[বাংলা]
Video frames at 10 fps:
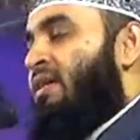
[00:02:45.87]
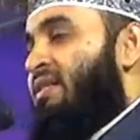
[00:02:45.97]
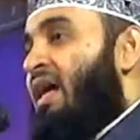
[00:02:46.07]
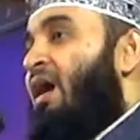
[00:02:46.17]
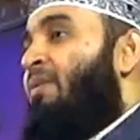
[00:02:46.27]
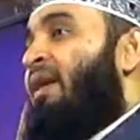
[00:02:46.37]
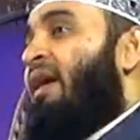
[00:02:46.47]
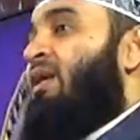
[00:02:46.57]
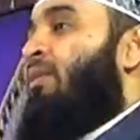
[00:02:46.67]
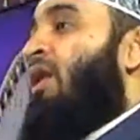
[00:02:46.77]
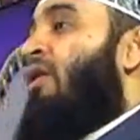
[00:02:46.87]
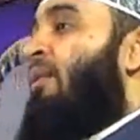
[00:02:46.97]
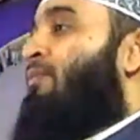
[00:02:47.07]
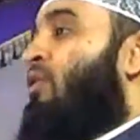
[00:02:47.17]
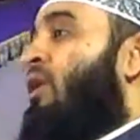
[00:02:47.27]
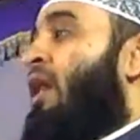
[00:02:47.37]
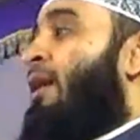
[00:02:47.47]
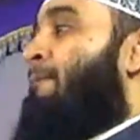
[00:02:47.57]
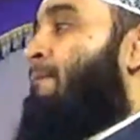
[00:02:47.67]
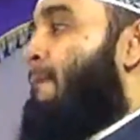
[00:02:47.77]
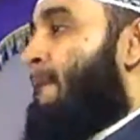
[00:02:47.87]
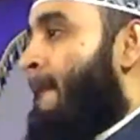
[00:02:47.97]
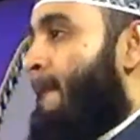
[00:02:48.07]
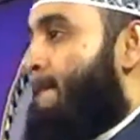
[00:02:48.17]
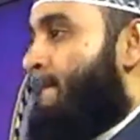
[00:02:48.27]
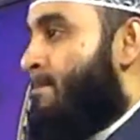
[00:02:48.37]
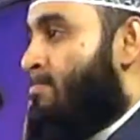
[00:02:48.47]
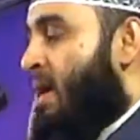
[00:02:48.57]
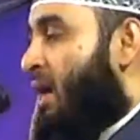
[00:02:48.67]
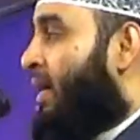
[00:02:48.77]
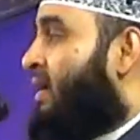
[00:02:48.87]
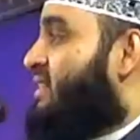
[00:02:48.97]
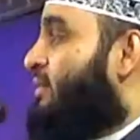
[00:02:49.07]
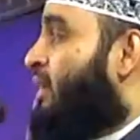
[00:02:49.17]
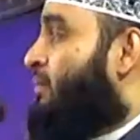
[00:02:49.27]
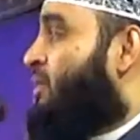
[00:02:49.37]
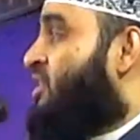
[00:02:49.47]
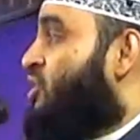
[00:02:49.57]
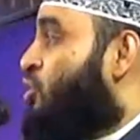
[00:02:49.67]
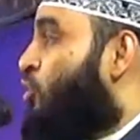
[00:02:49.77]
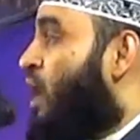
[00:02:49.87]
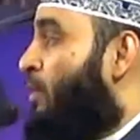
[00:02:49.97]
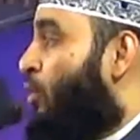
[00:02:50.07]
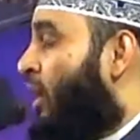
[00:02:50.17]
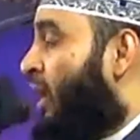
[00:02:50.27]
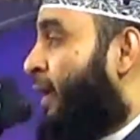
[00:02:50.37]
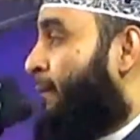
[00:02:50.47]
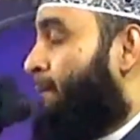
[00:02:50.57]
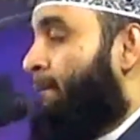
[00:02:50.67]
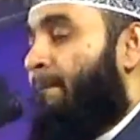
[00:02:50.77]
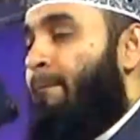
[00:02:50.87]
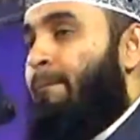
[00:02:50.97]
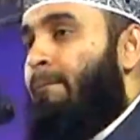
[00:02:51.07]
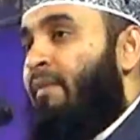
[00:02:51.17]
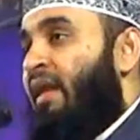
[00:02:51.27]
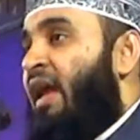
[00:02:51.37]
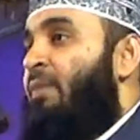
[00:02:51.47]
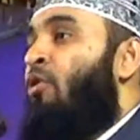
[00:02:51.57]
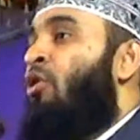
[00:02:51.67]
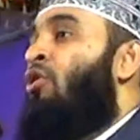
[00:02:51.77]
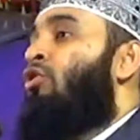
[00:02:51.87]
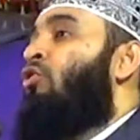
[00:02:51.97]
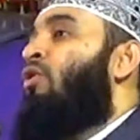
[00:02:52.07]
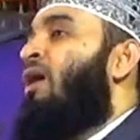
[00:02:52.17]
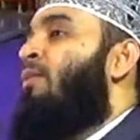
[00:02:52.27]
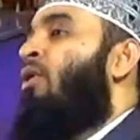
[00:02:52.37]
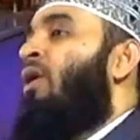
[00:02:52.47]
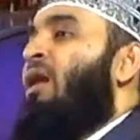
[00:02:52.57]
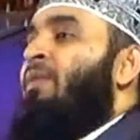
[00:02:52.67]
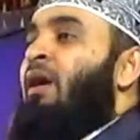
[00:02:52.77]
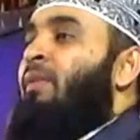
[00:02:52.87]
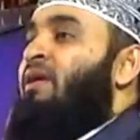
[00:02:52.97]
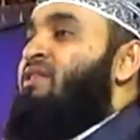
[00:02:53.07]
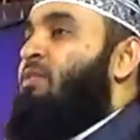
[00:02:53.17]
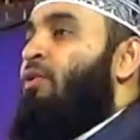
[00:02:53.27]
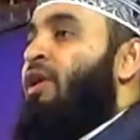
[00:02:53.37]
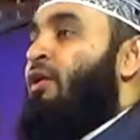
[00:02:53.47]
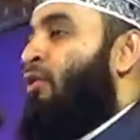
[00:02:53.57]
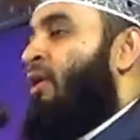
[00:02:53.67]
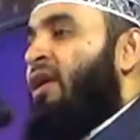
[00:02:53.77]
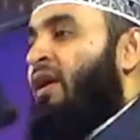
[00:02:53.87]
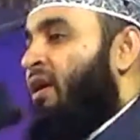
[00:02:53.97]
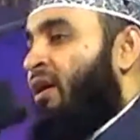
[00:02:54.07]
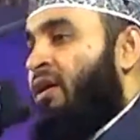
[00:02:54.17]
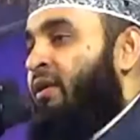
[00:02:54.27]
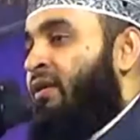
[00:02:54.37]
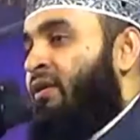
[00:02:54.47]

সাহাবিটাকে বলে আবদুল্লাহ আমার জীবনে বিশেষ কোনো আমল নাই এমন কোনো আমল আমি আমার জীবনে করি নাই